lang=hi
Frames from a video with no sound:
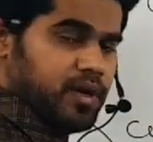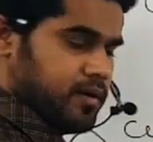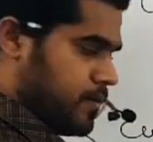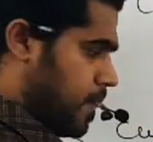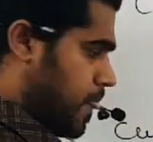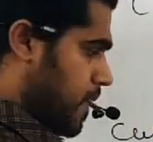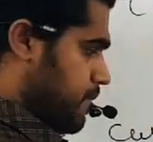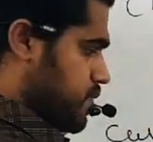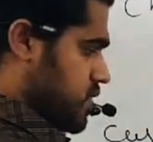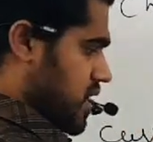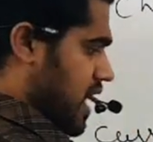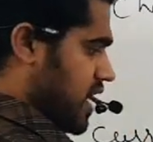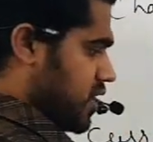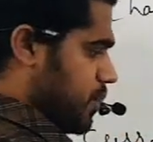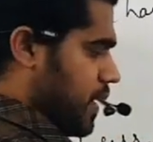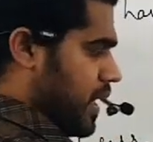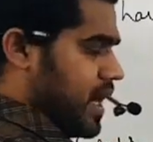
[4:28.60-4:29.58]
वन
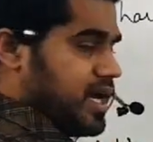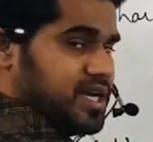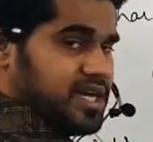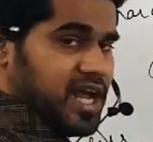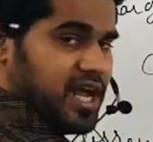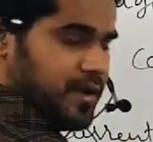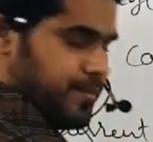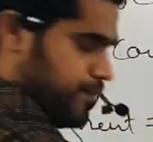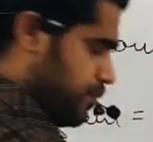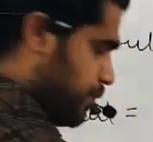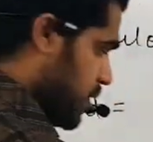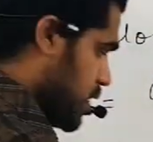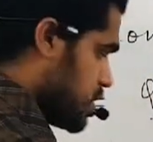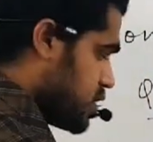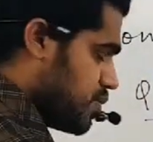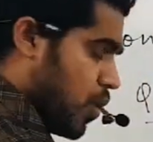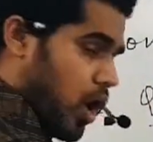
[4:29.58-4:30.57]
साथ में है टाइम
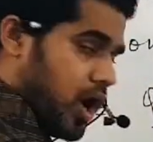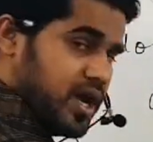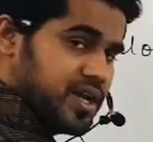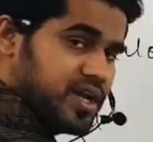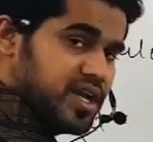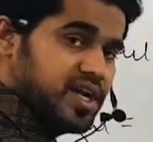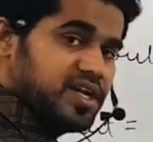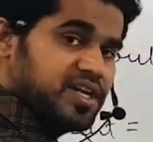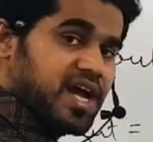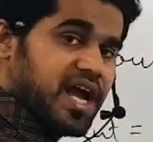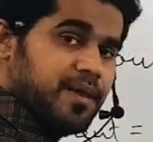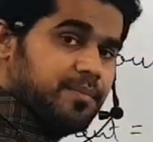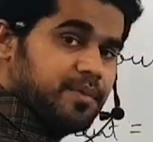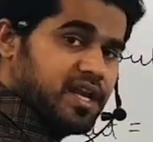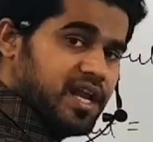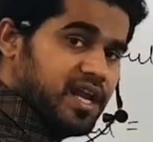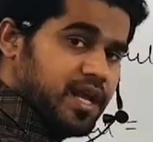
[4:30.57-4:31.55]
स्मॉल टी
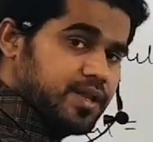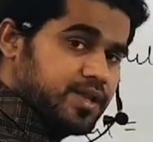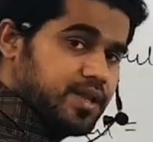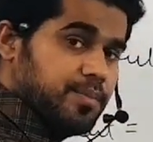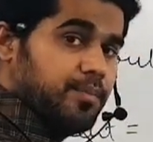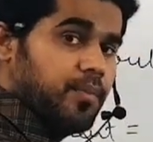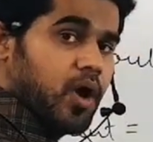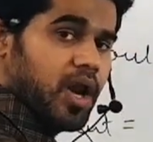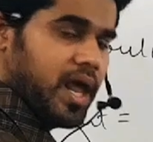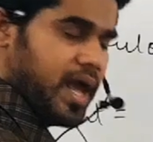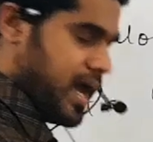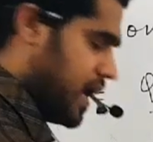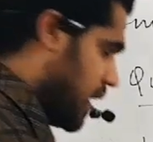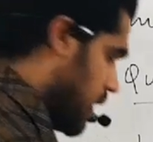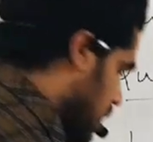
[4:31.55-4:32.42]
टाइम के लिए सिंबल है